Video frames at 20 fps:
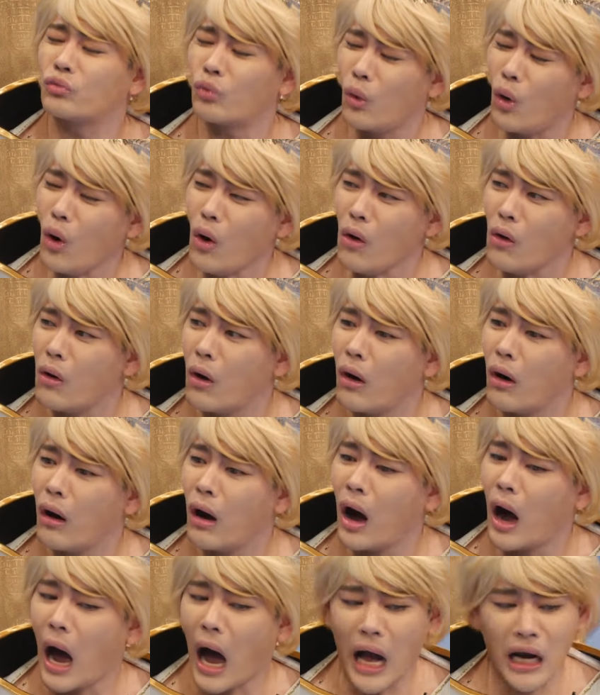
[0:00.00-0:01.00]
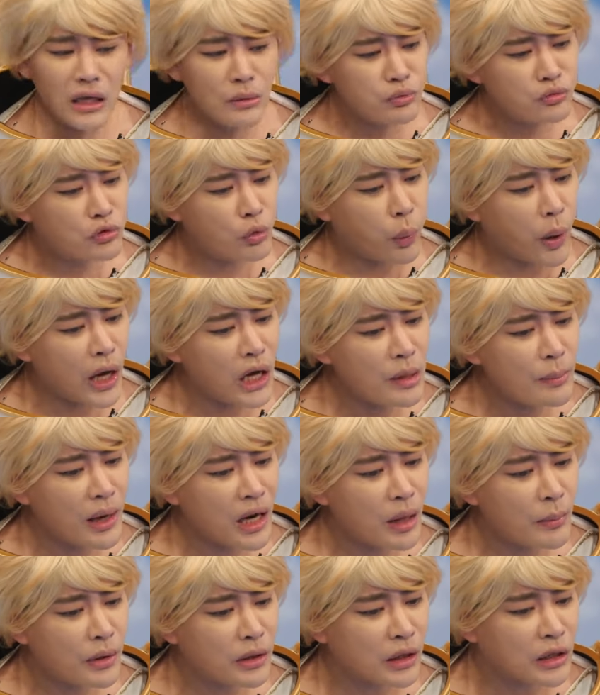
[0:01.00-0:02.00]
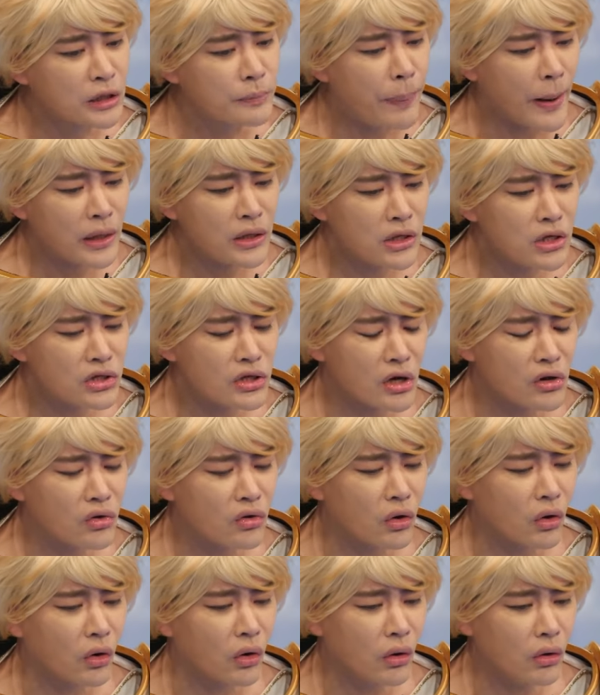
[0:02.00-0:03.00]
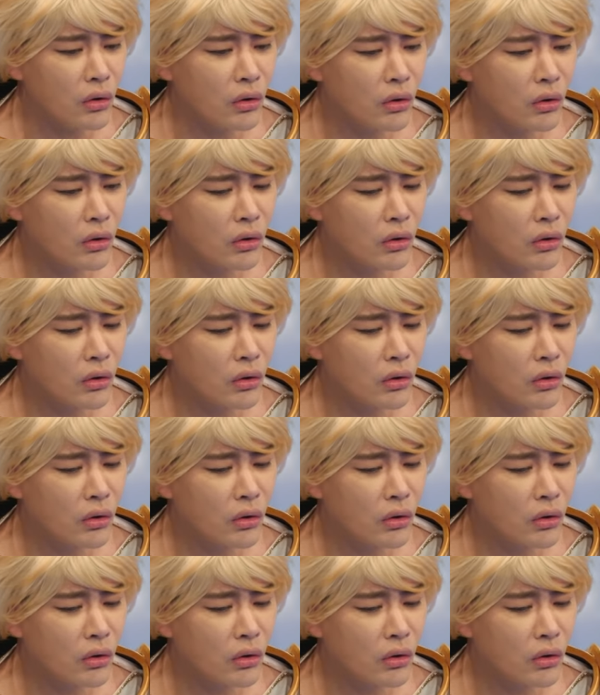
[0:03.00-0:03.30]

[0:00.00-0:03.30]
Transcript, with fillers: 또? 아니 무슨 회의만 하면 이렇게 급한 일이 생겨?